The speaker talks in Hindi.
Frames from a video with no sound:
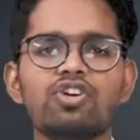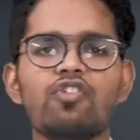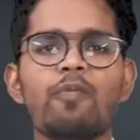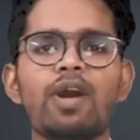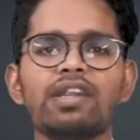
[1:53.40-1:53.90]

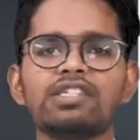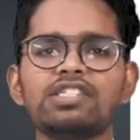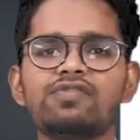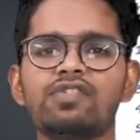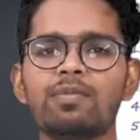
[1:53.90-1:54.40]
ऑफ
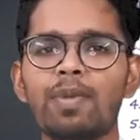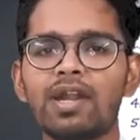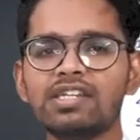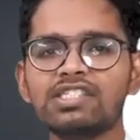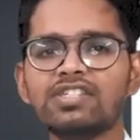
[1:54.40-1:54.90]
पार्टनरशिप फॉर्म
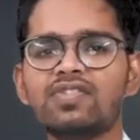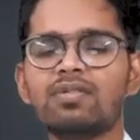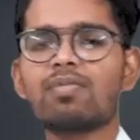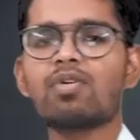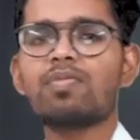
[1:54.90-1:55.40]
पार्टनरशिप फॉर्म
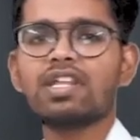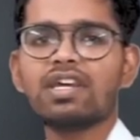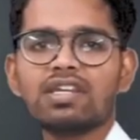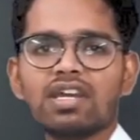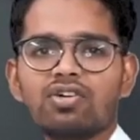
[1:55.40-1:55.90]
आपको पता है
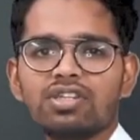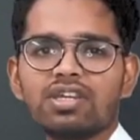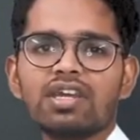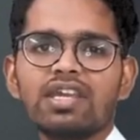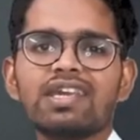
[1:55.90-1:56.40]
क्या होती है
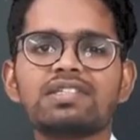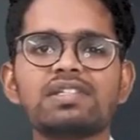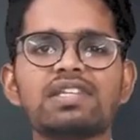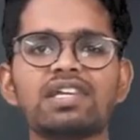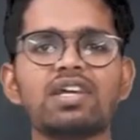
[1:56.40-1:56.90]
एक से
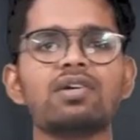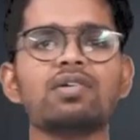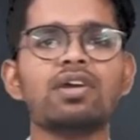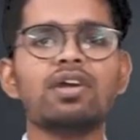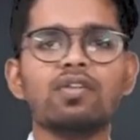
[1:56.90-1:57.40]
ज़्यादा
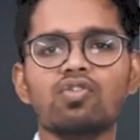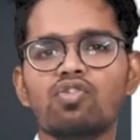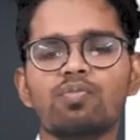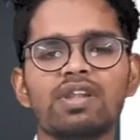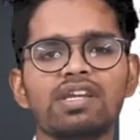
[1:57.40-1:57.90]
लोग
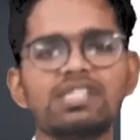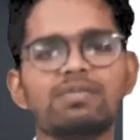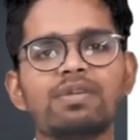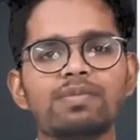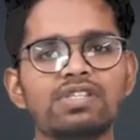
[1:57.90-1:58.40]
मिलकर जब
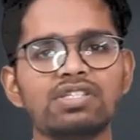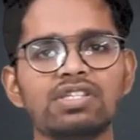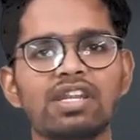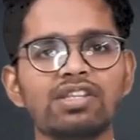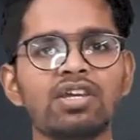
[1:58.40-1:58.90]
एक बिजनेस
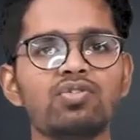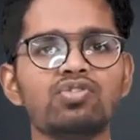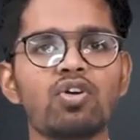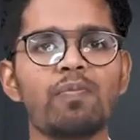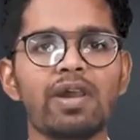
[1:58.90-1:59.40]
चलाते हैं
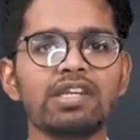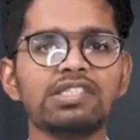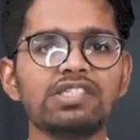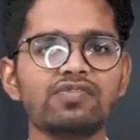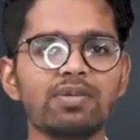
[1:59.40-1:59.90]
उसको
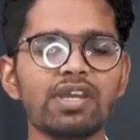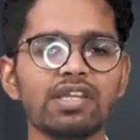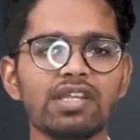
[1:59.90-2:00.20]
पार्टनरशिप फॉर्म कहते